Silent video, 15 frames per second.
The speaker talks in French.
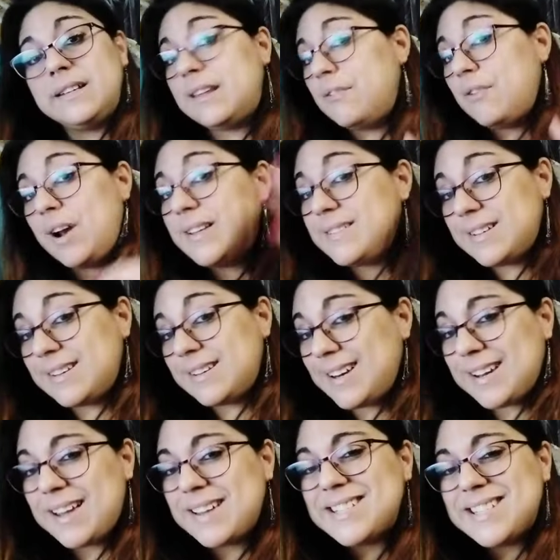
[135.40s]
voilà, c'est
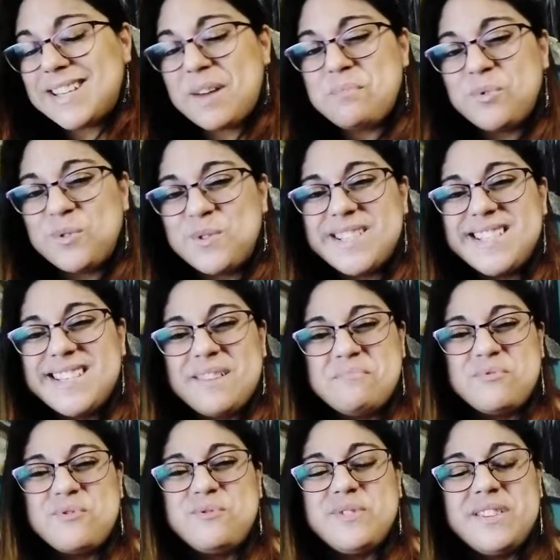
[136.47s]
quelqu'un qui capte aussi hein,
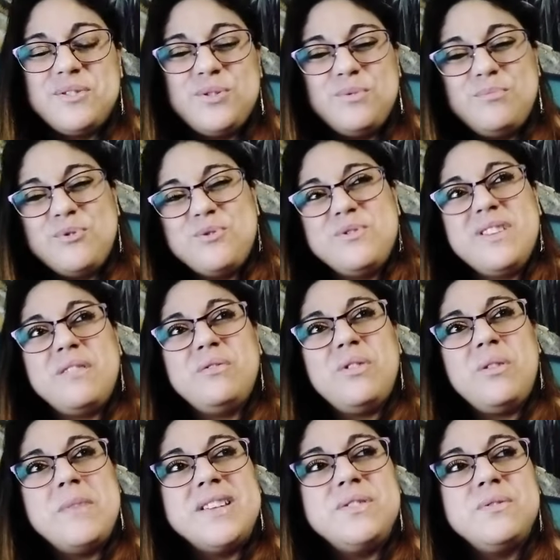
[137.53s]
beaucoup
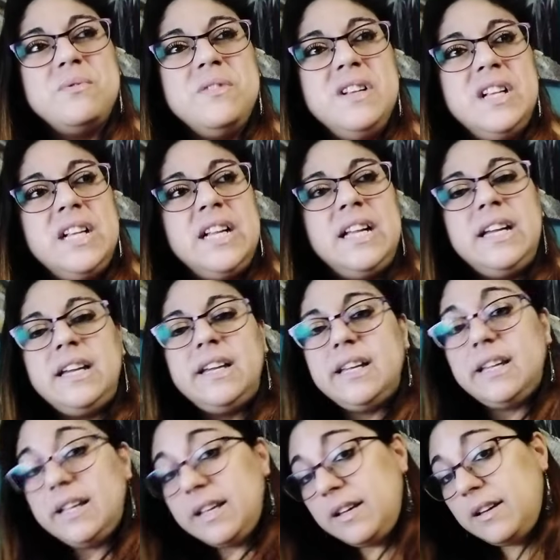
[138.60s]
d'informations.
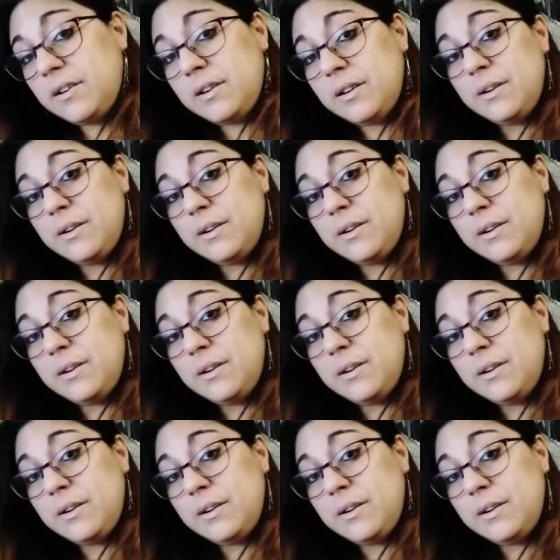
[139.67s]
Et les